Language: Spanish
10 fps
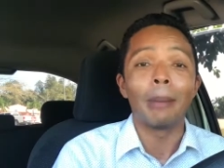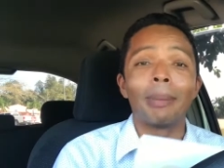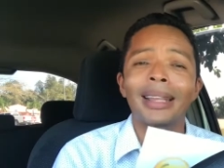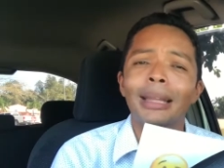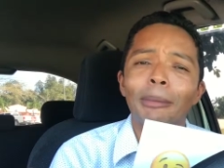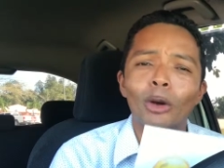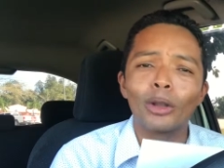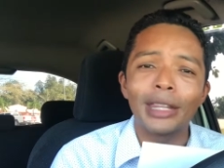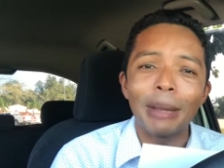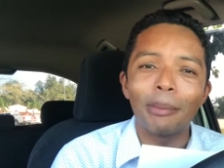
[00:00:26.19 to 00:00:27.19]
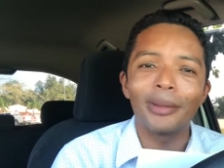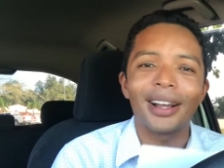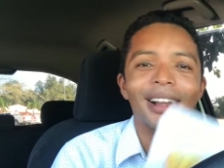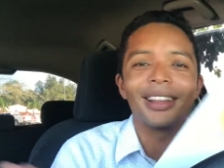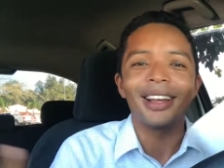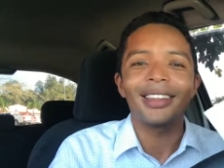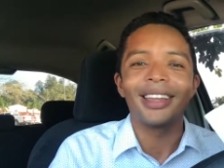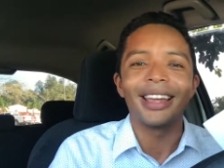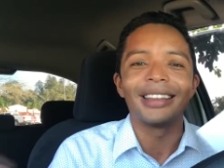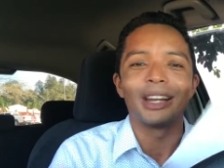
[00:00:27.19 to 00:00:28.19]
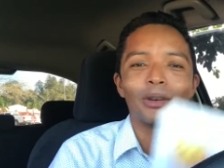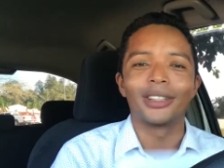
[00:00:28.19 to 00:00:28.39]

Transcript: Aparta mejor tiempo de calidad, entre